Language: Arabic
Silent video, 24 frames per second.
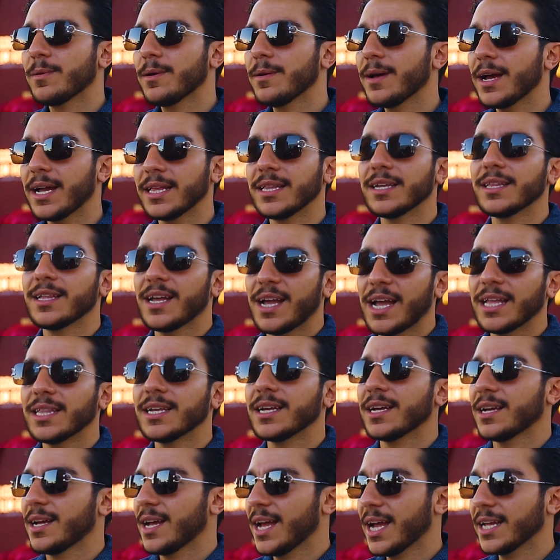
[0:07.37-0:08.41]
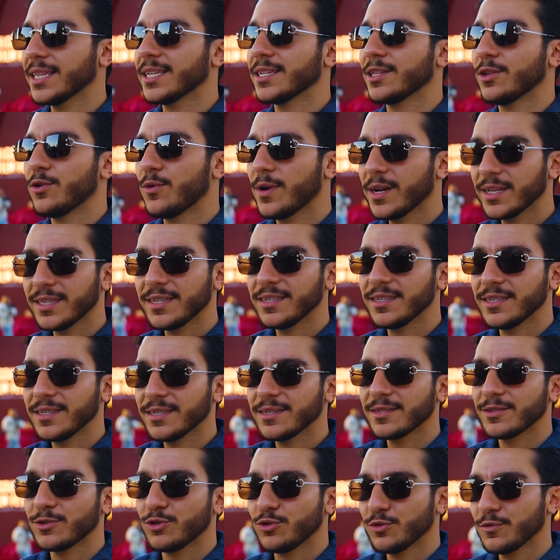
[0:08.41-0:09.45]
احنا احنا احنا دلوقتي
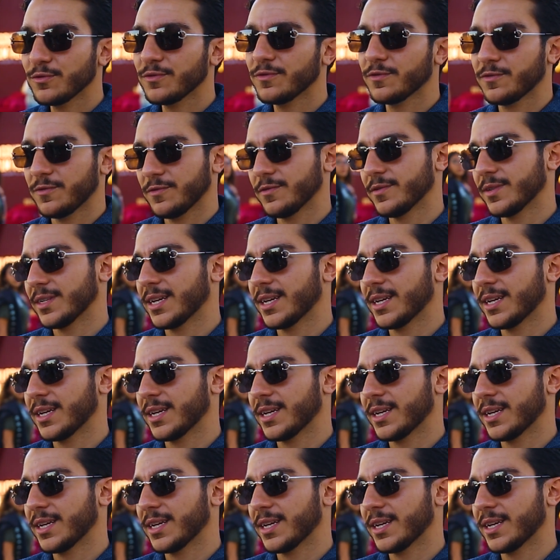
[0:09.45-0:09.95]
شوف